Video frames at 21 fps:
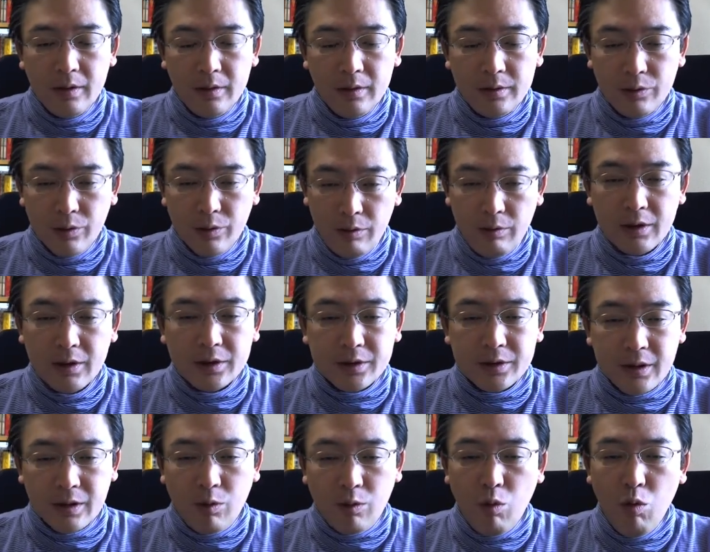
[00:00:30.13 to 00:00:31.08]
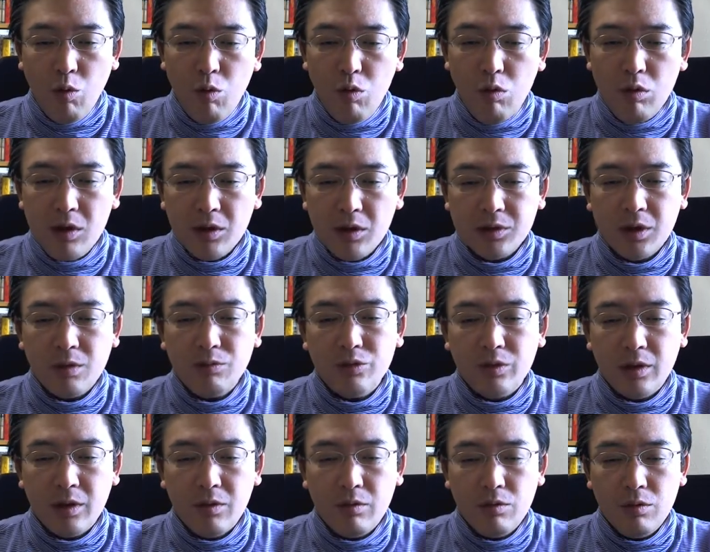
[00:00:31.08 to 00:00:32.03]
それはですね、高齢者
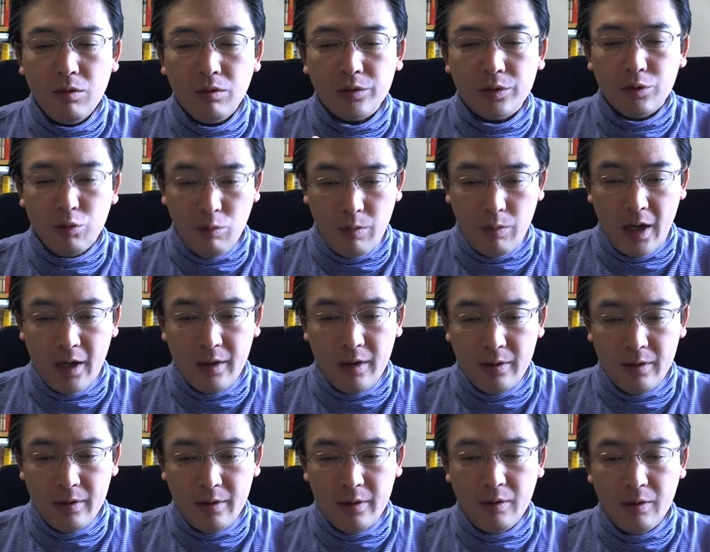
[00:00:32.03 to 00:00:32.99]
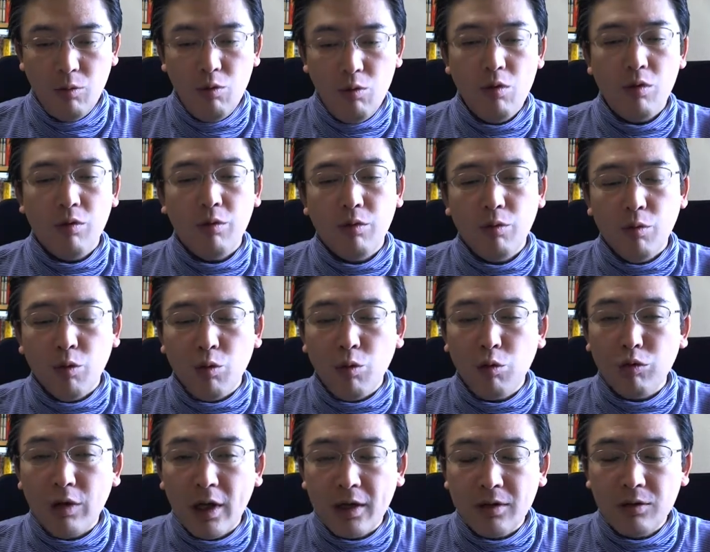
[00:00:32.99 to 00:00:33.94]
向けの商売を
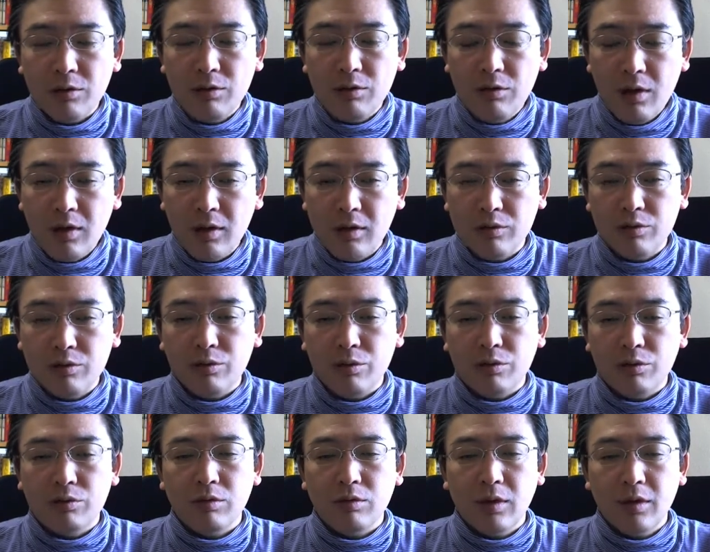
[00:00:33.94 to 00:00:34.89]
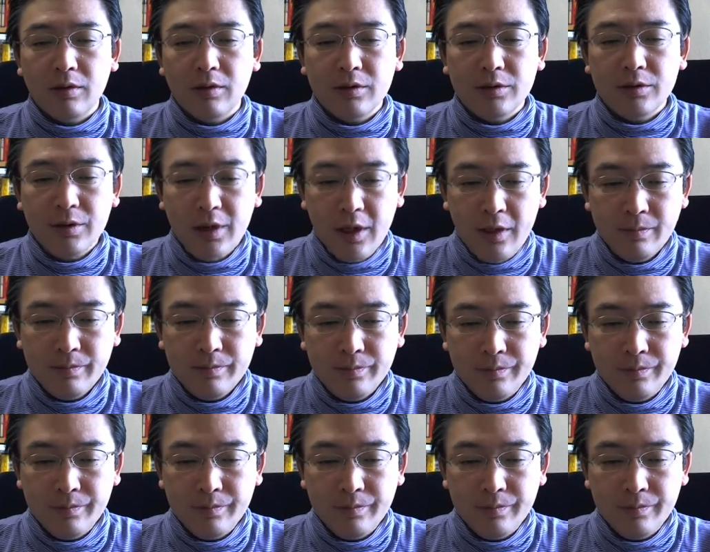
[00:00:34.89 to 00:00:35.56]
行っているということなんですね。